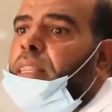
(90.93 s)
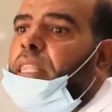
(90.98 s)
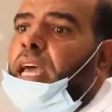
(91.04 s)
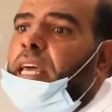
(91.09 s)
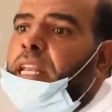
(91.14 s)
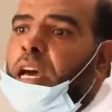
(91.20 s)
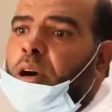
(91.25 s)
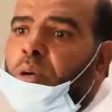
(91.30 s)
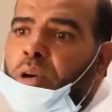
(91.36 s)

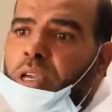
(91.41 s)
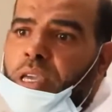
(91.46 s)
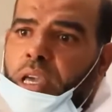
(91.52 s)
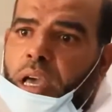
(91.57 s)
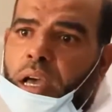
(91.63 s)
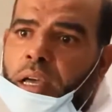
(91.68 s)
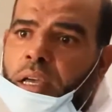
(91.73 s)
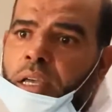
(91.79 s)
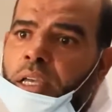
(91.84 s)

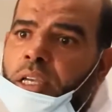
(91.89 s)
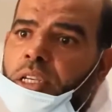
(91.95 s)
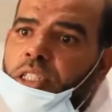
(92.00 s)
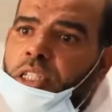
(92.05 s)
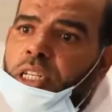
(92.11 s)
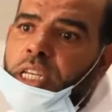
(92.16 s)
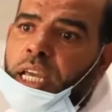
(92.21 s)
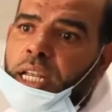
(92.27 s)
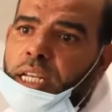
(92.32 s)
تنوية
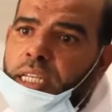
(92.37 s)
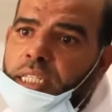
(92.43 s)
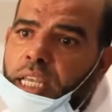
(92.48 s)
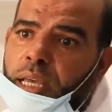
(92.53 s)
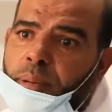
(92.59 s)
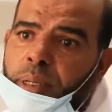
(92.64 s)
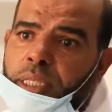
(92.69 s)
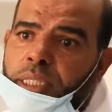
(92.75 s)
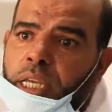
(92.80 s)
شنو هي
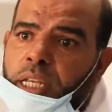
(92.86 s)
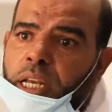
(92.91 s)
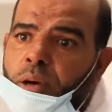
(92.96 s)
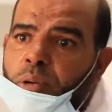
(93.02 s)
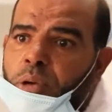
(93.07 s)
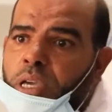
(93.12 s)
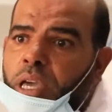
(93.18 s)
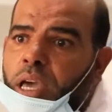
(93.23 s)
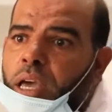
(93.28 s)
الإصابة
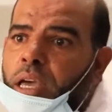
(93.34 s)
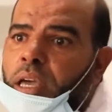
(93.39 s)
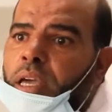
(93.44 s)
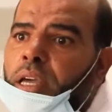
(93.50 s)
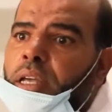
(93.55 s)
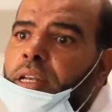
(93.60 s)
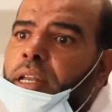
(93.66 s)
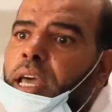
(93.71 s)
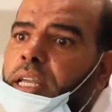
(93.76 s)
التنوية
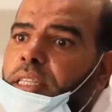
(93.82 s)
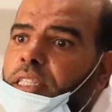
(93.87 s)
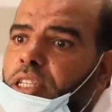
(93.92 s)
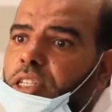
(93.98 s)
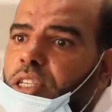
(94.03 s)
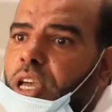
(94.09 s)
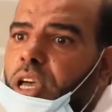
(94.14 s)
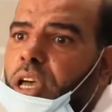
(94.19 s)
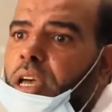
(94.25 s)

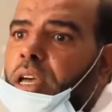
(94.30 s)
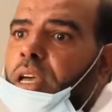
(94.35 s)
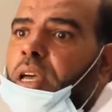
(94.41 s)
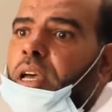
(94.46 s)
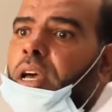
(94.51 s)
ناتجة